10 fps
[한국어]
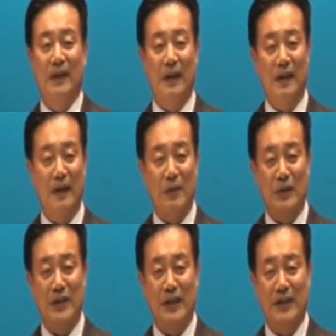옛날에
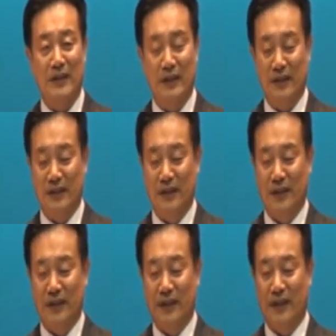목장에서
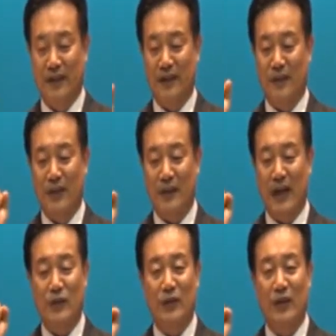어, 우리
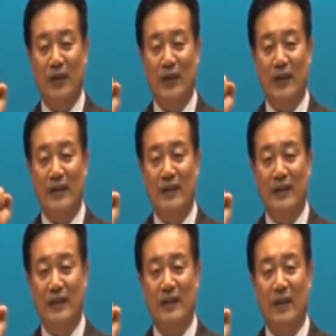가축들에게 인을
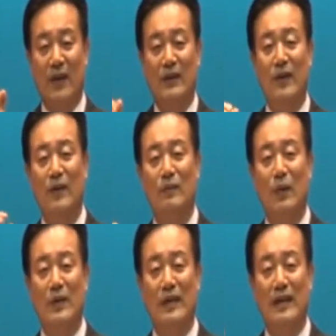찍죠. 어느 어느
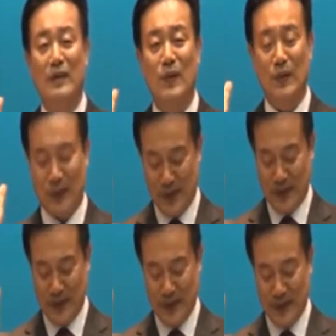목장 소유.
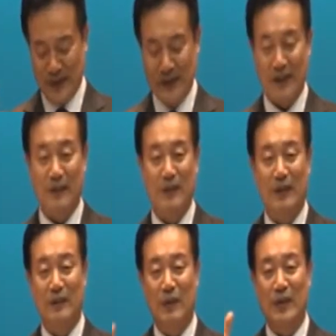그러면
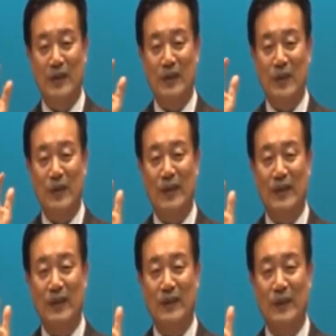그 목장 소유가
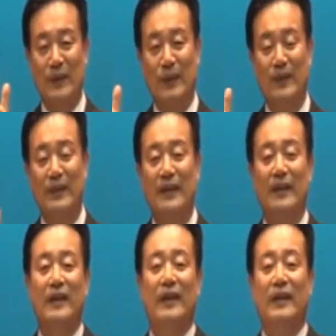되는 것이고
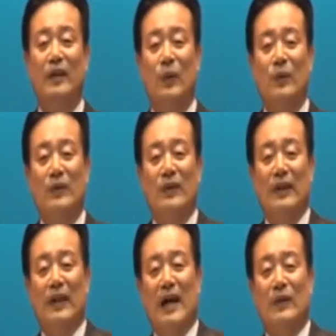이
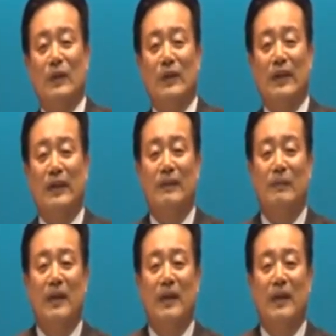도둑들이 강도들이